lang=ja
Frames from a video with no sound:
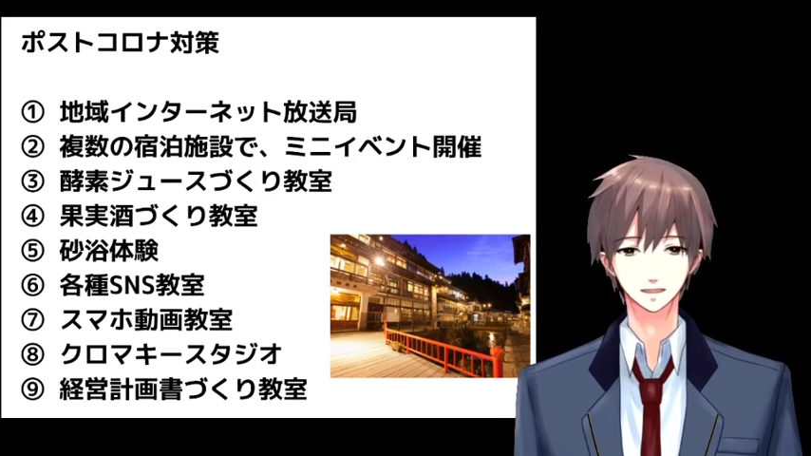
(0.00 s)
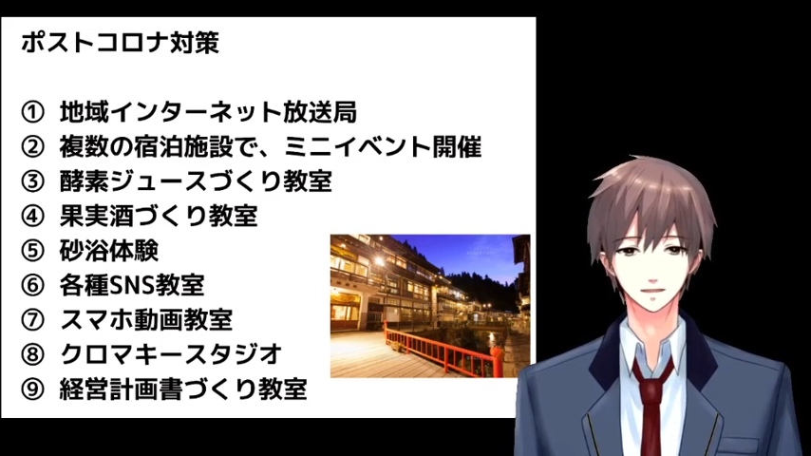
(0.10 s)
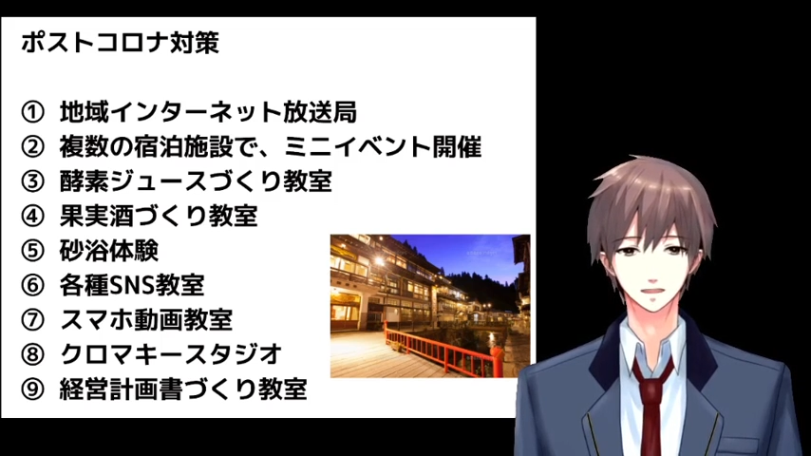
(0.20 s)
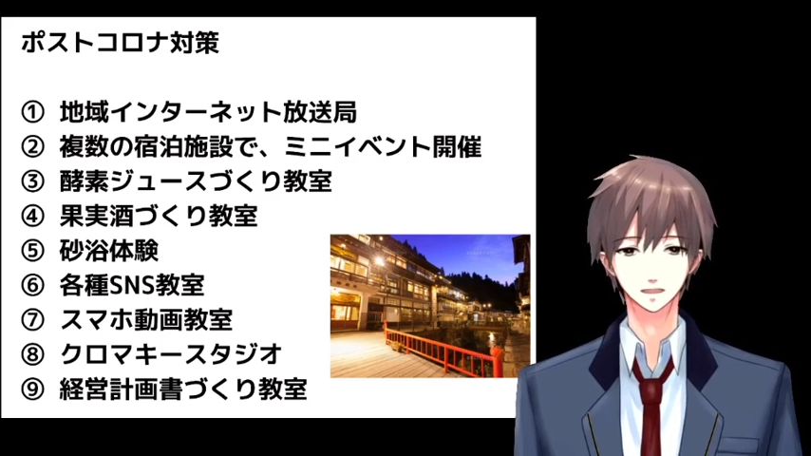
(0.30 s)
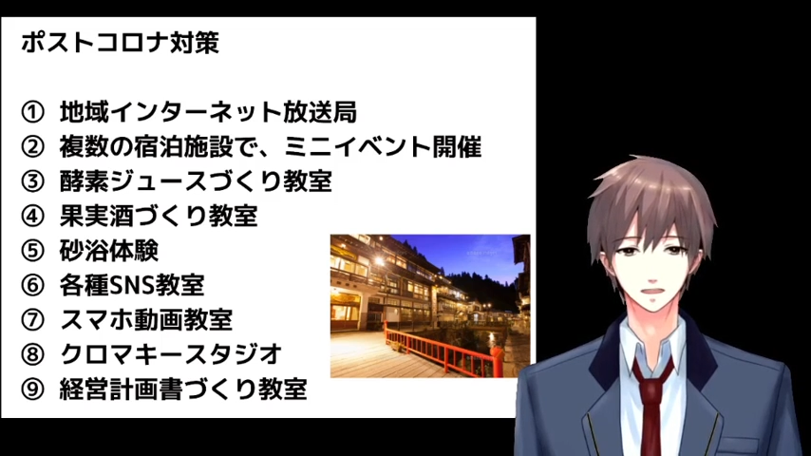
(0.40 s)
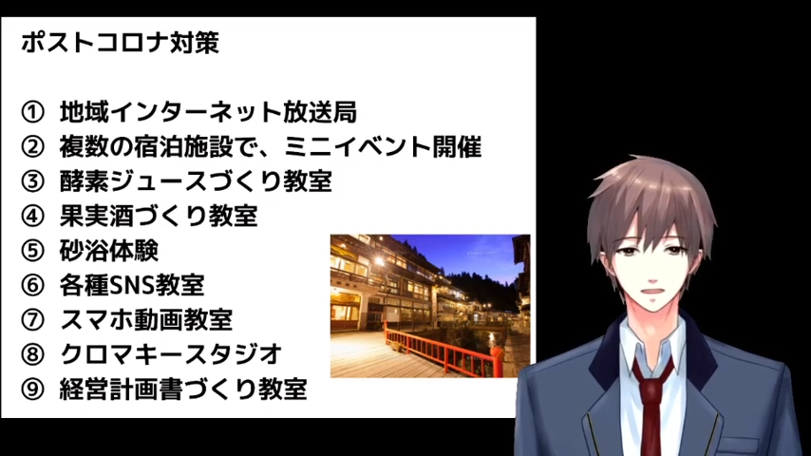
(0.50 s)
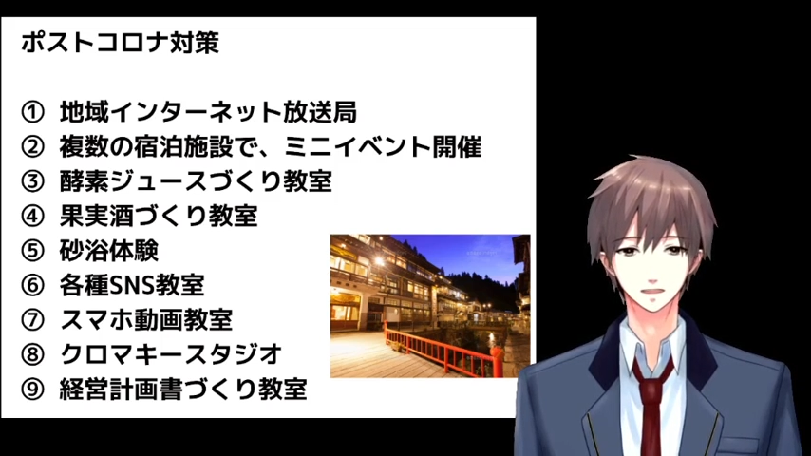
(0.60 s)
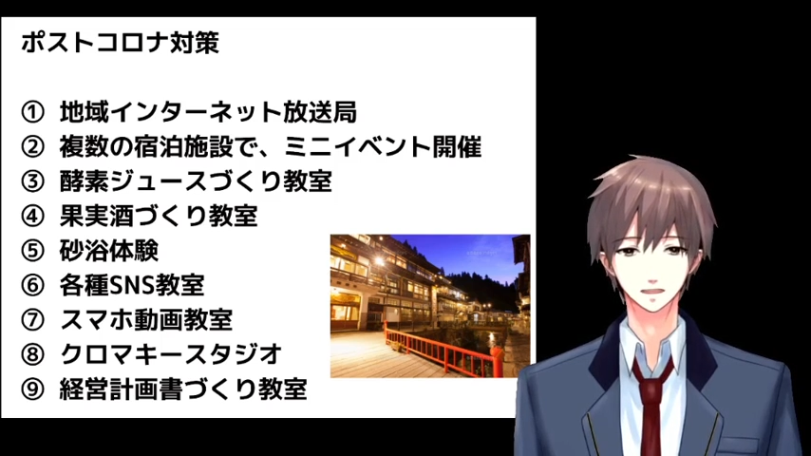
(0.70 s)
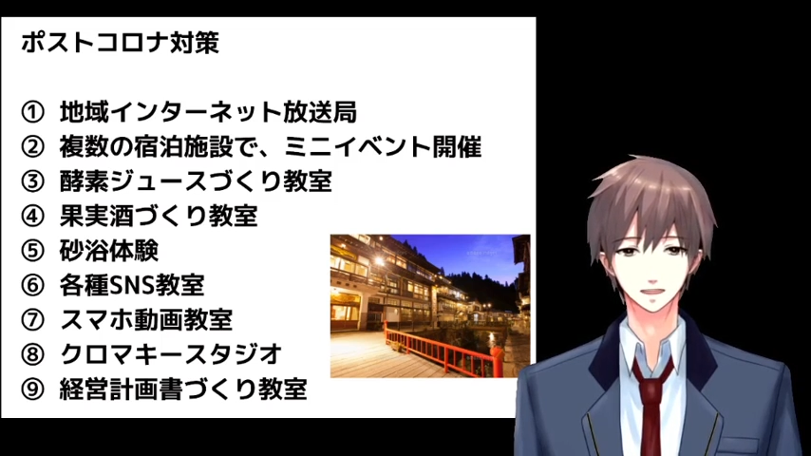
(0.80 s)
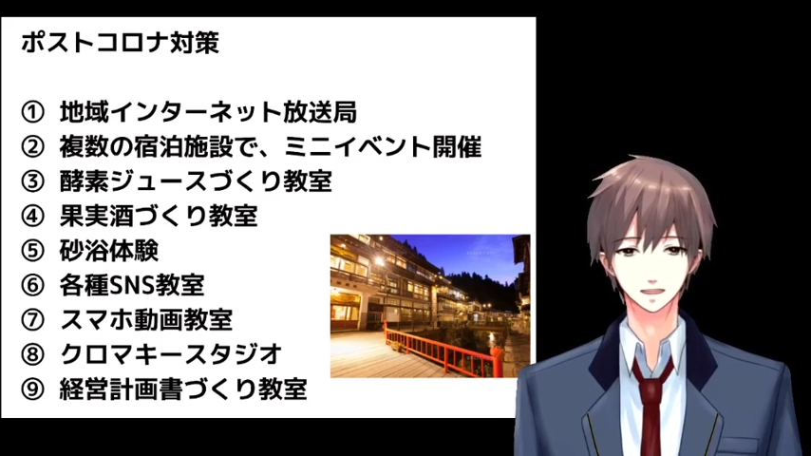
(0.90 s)
えー、
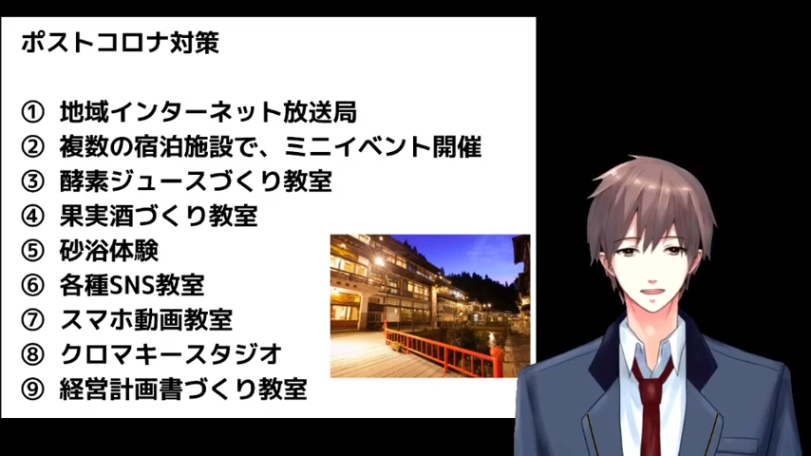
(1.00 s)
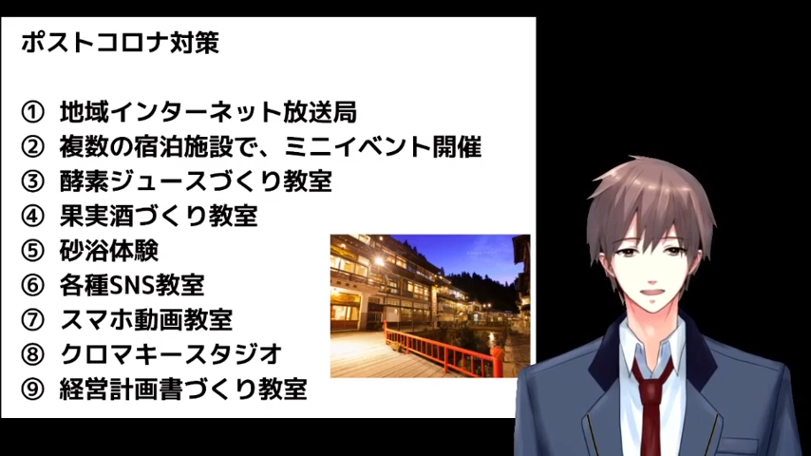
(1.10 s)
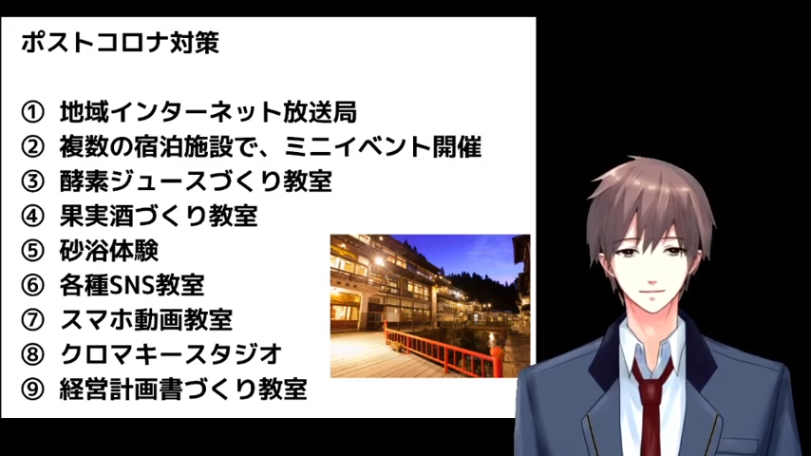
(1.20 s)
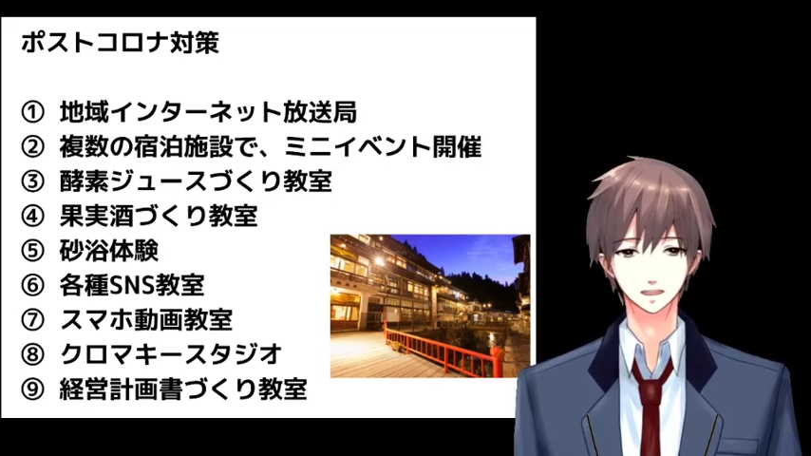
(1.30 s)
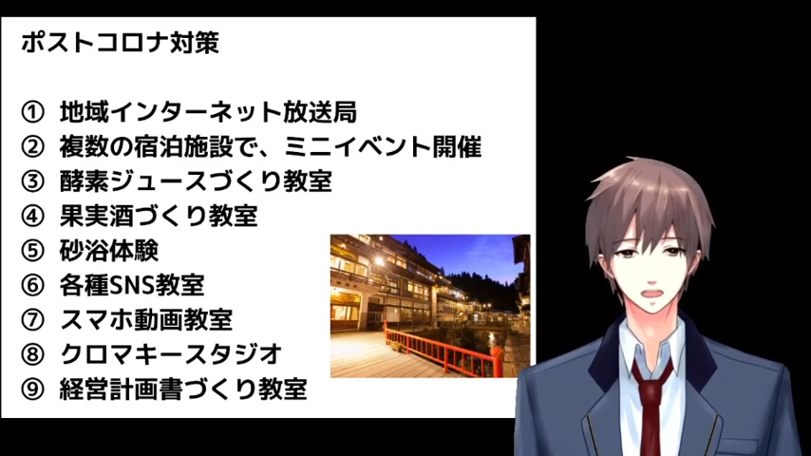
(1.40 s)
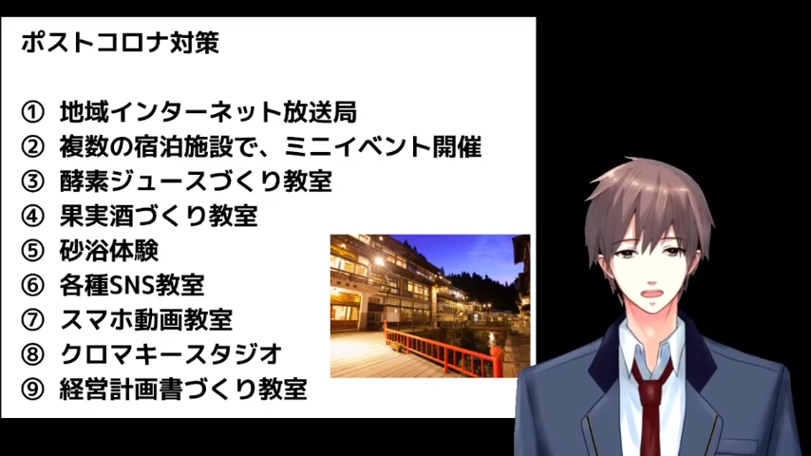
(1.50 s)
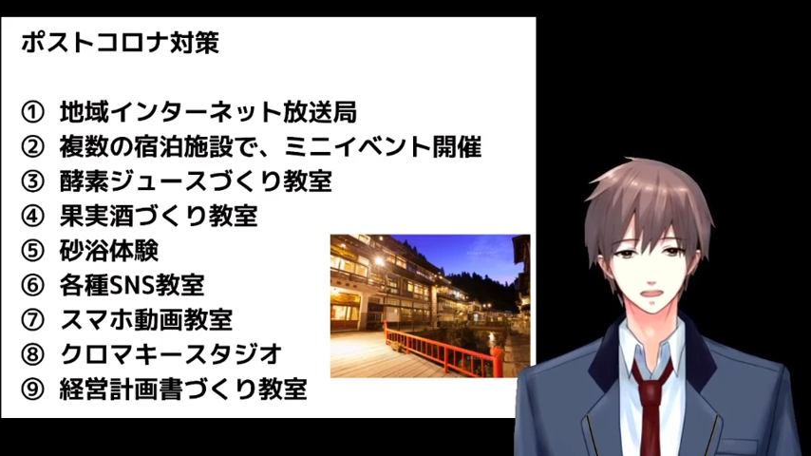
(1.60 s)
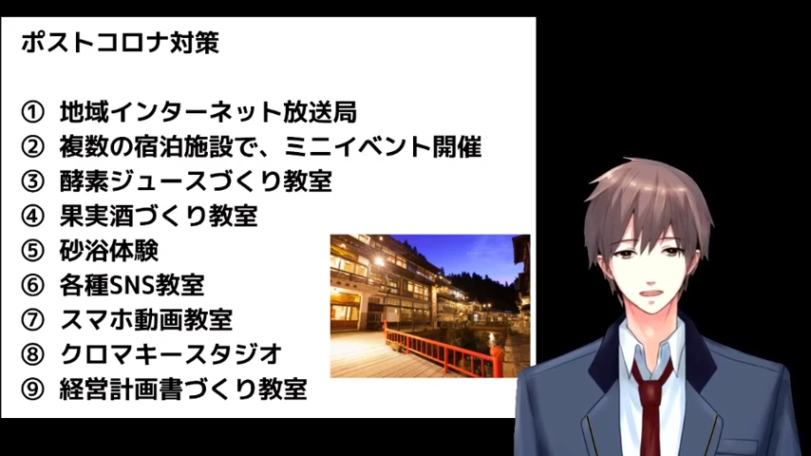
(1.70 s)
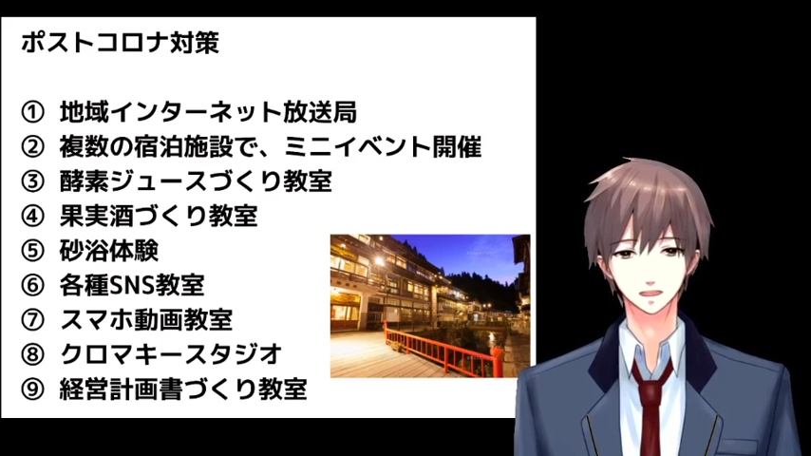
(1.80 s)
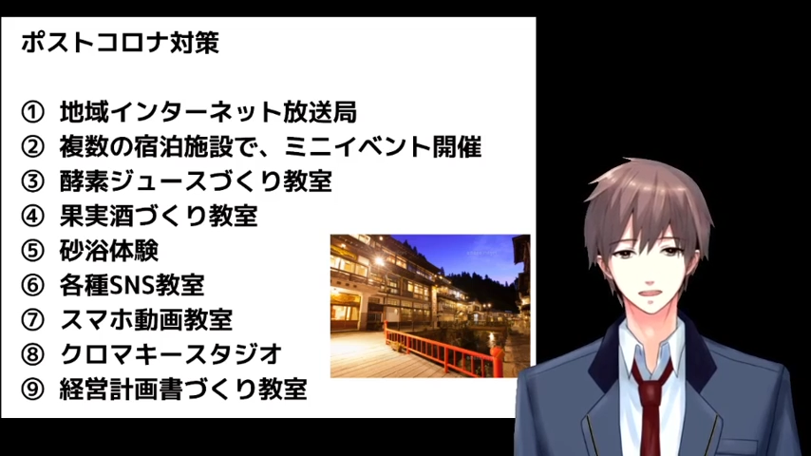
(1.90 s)
パソコン教室ってのはあ
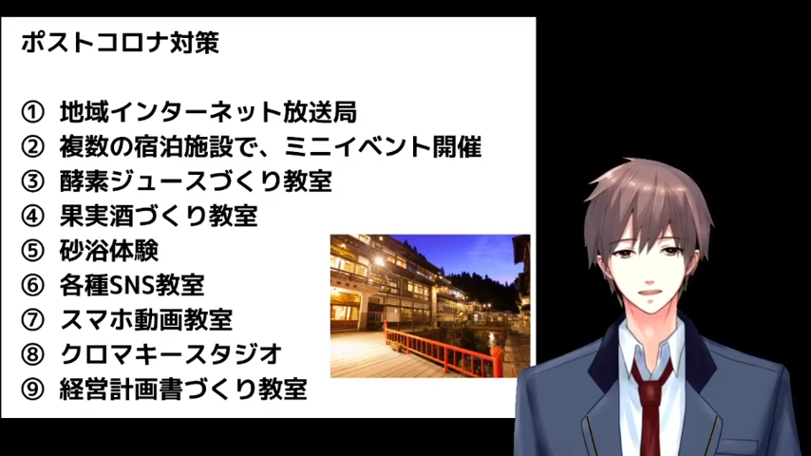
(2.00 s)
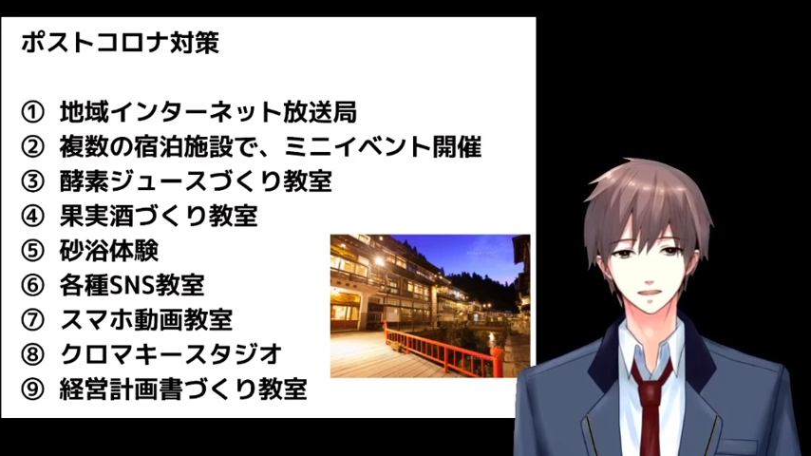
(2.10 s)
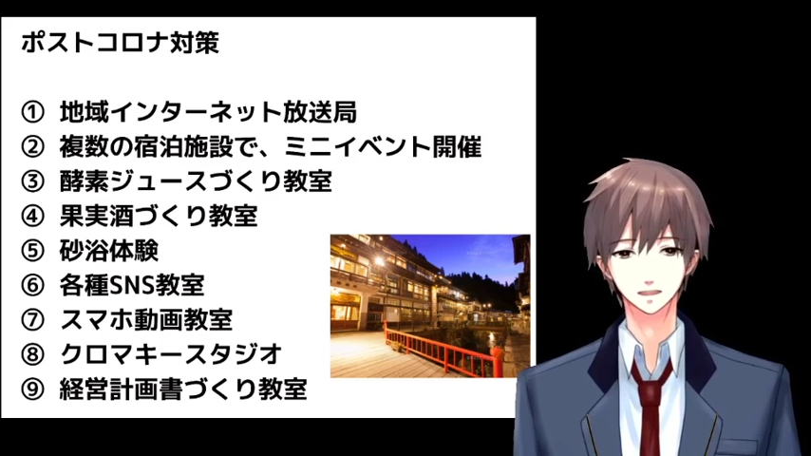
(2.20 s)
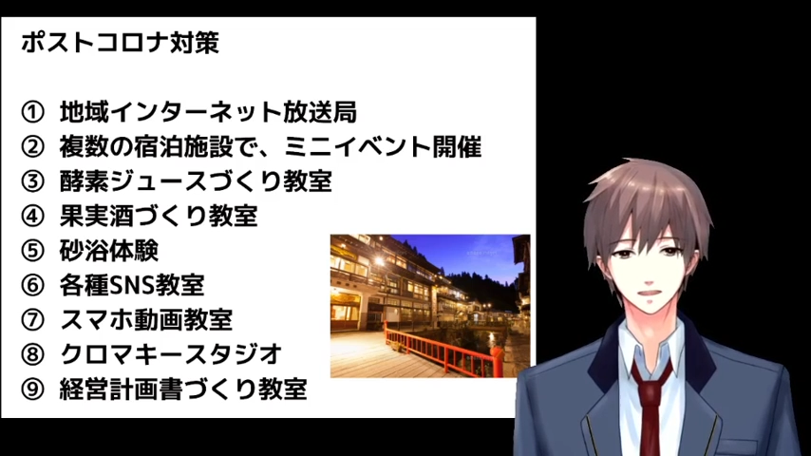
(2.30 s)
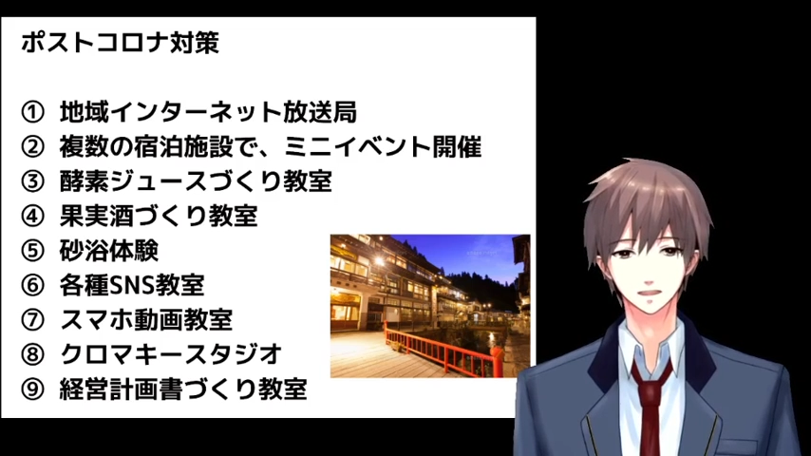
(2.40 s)
るんですが